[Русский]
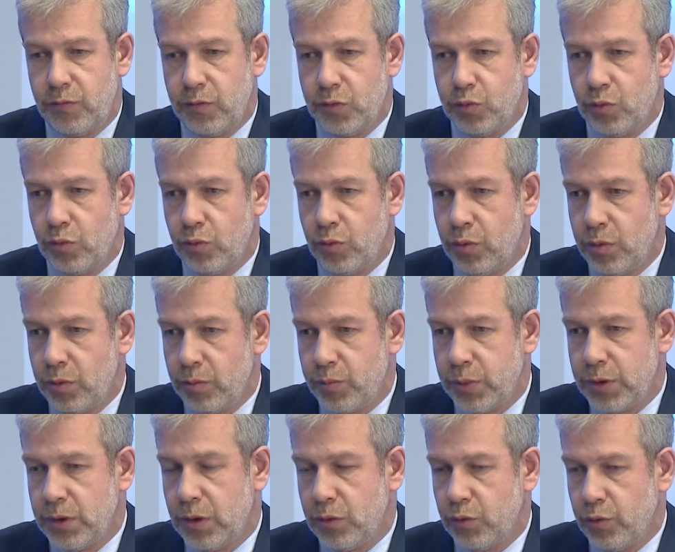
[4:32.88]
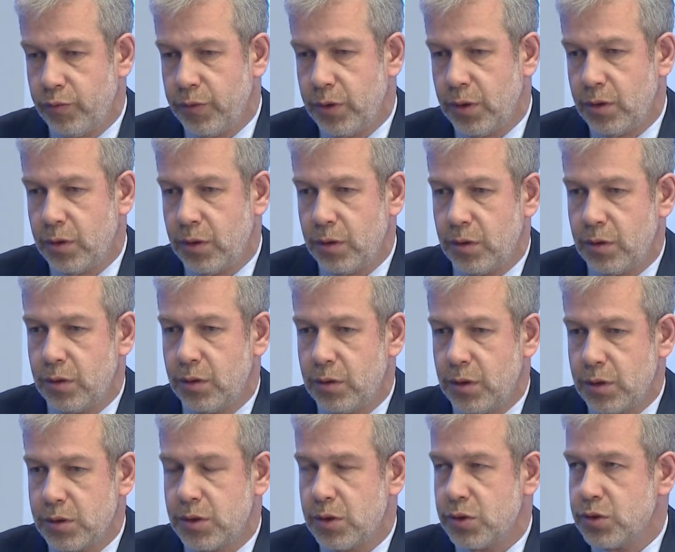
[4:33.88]
ввиду подготовки к угу.
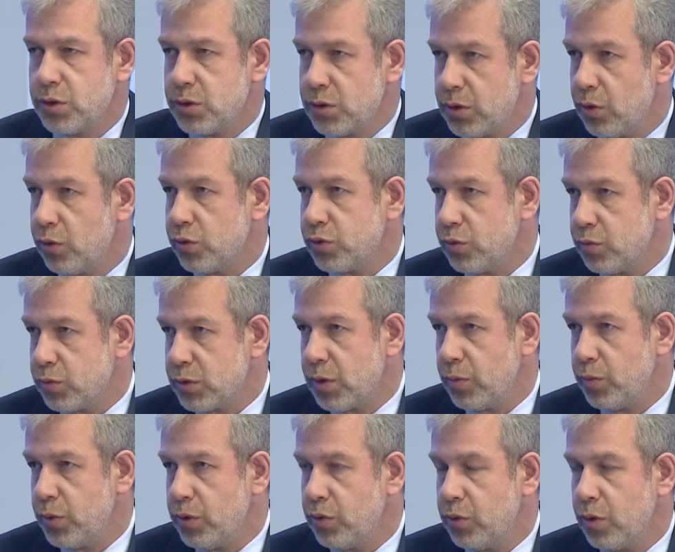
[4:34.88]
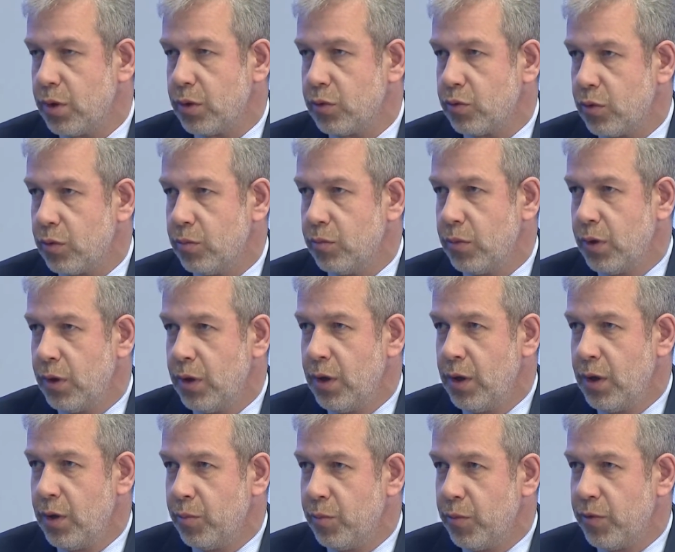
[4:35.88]
достаточно серьезному событию, о котором
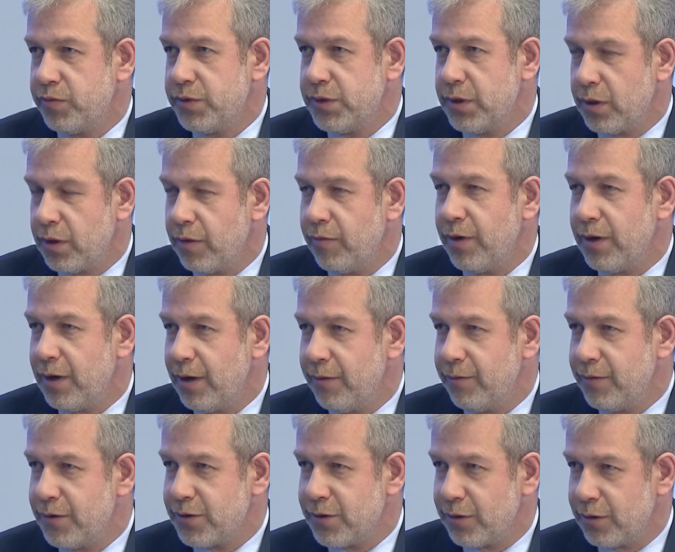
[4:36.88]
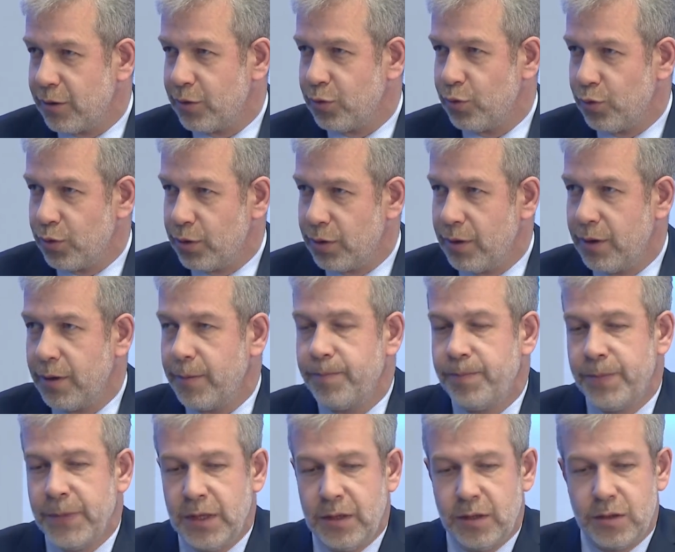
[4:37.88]
мы все говорили весь этот год. Да?
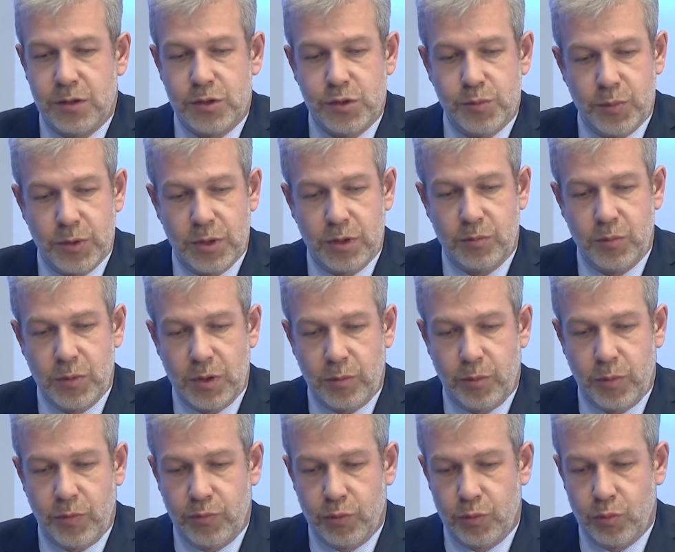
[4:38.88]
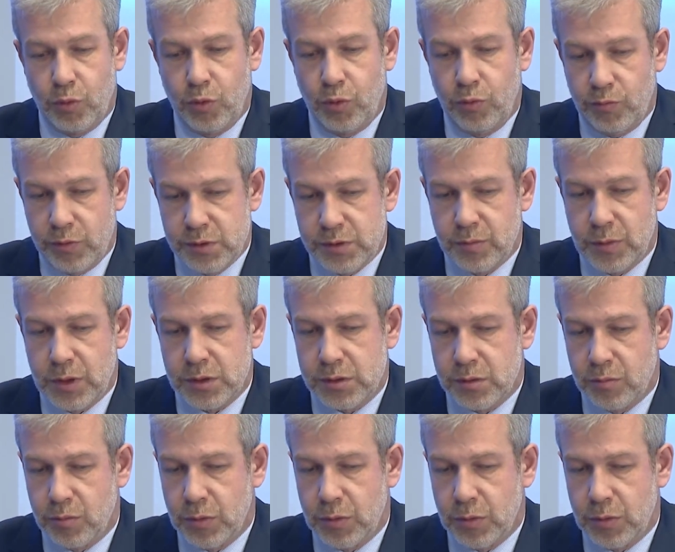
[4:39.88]
Это чемпионат мира по футболу. В 2018